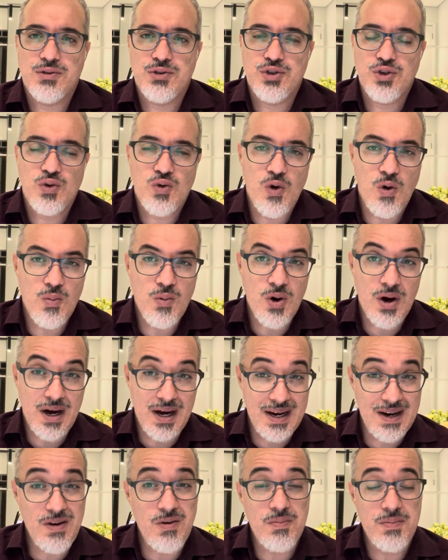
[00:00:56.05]
de como
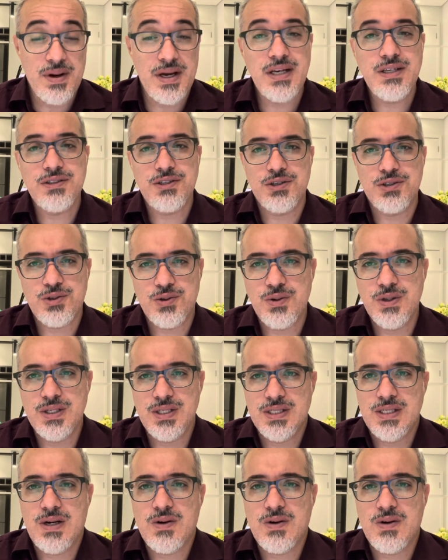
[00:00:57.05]
realmente as coisas